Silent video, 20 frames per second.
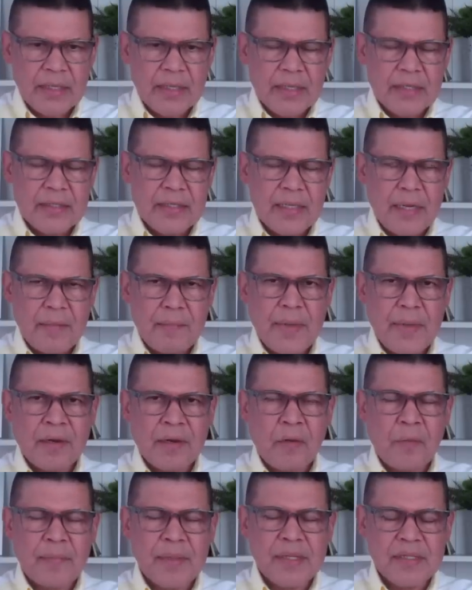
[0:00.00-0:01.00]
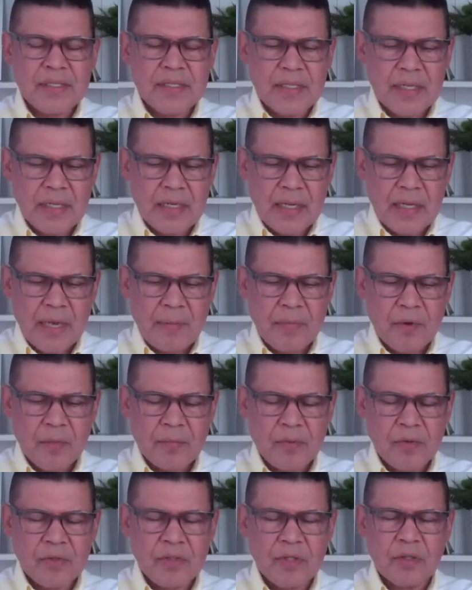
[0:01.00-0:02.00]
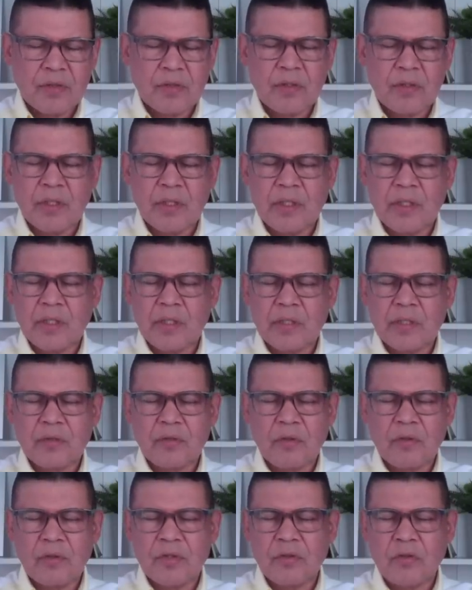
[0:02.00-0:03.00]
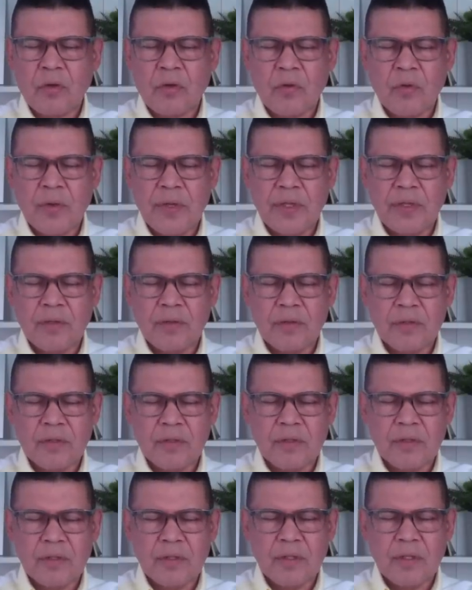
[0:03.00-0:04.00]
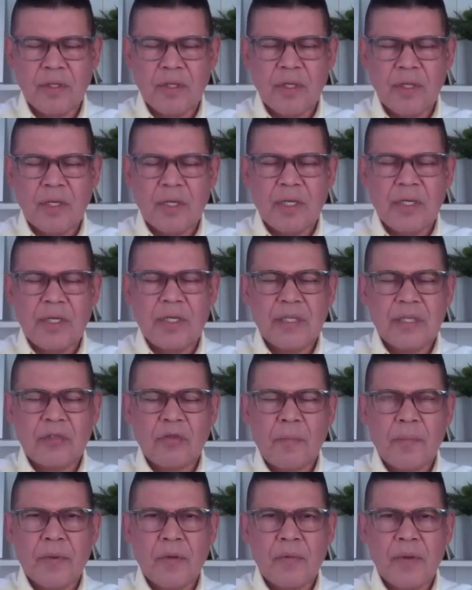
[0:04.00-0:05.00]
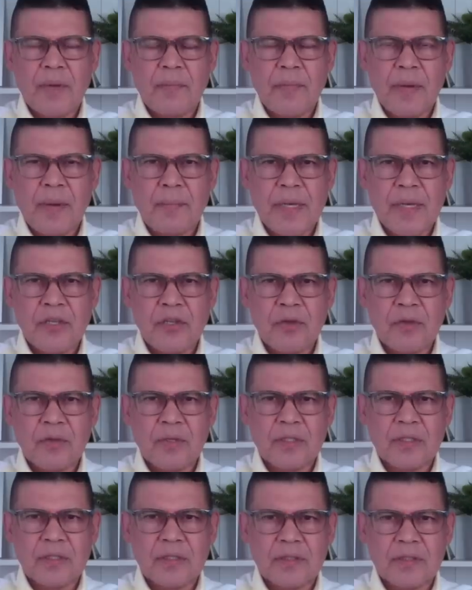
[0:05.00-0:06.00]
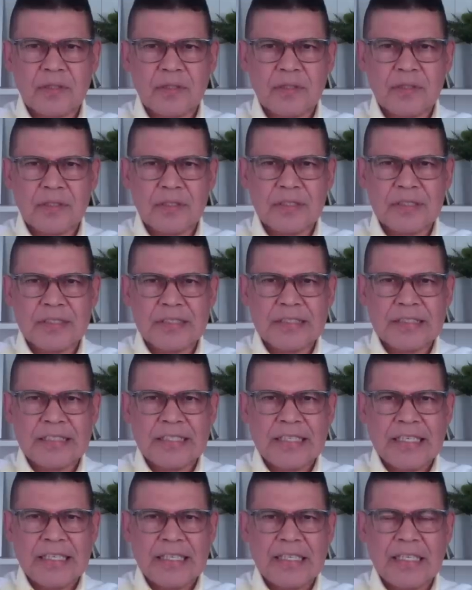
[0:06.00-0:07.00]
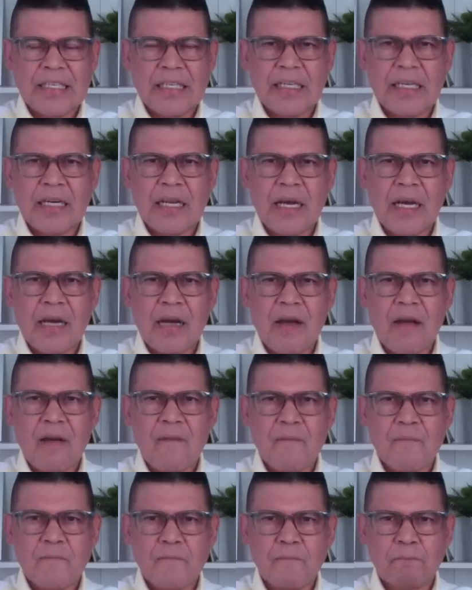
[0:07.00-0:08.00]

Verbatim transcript: Sin embargo, pensé, a propósito de todos estos ruidos y de estos problemas mayores que genera